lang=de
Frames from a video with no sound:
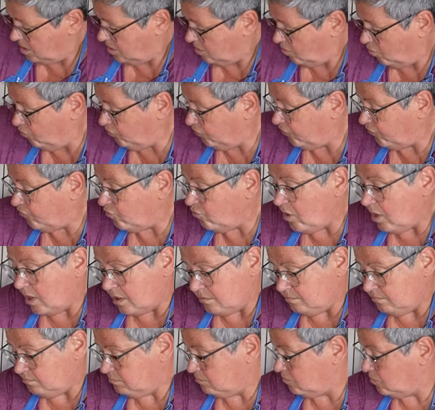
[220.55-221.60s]
Und Zucker,
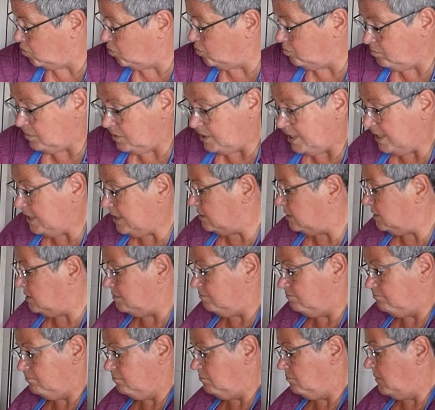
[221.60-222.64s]
unbedingt.
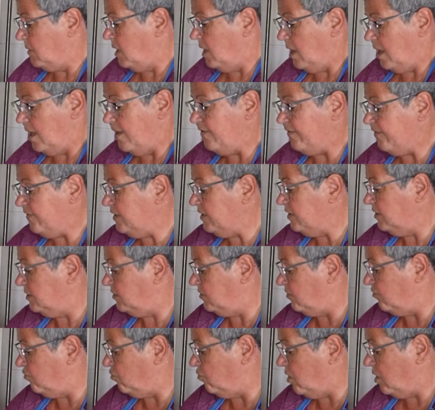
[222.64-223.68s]
Essig,
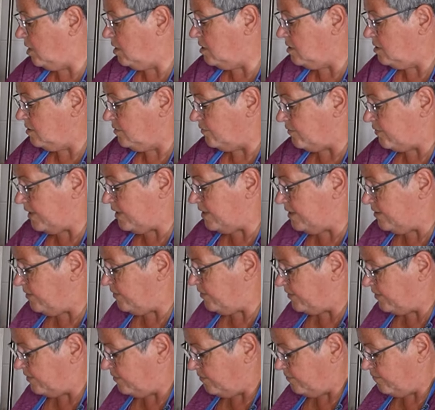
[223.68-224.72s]
Zucker, Salz,
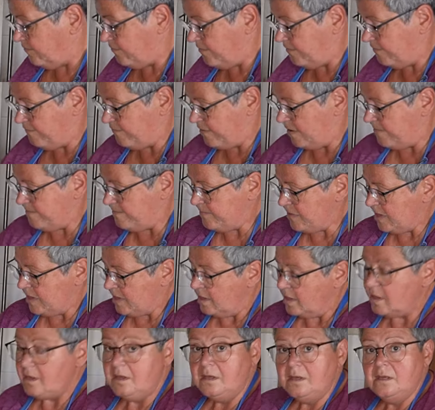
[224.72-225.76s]
Pfeffer.
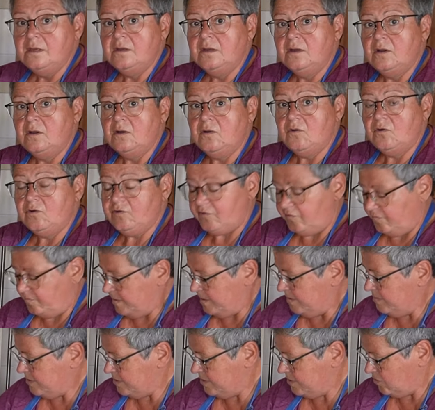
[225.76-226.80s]

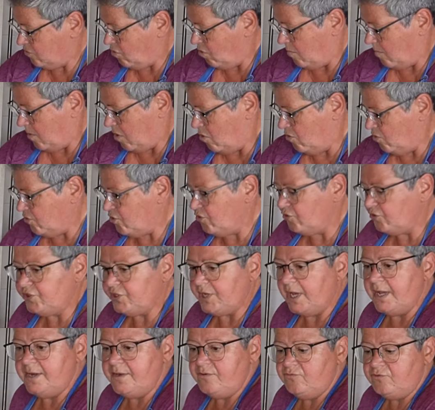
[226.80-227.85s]
Zwiebeln kommen auch noch
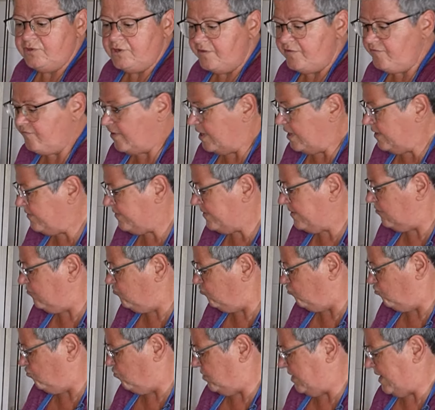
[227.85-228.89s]
dran und das war es dann
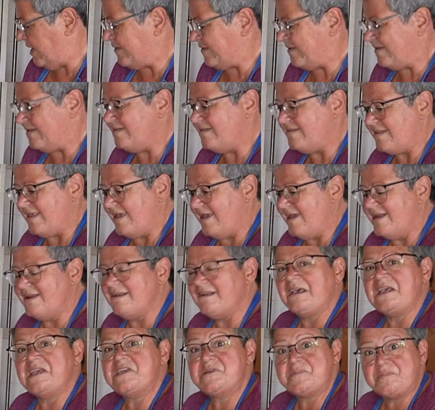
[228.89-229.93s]
schon. Das ist ein
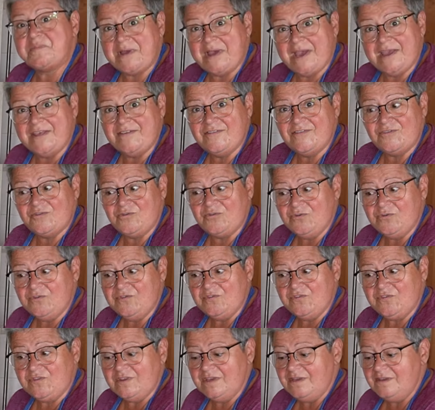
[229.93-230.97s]
recht
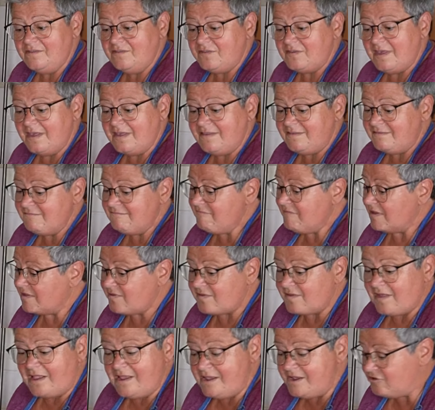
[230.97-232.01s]
preisgünstiges Essen,
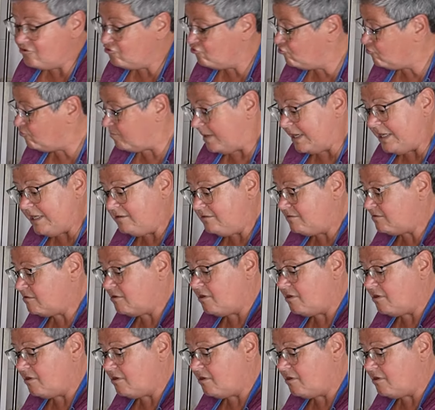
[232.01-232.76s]
was allen schmeckt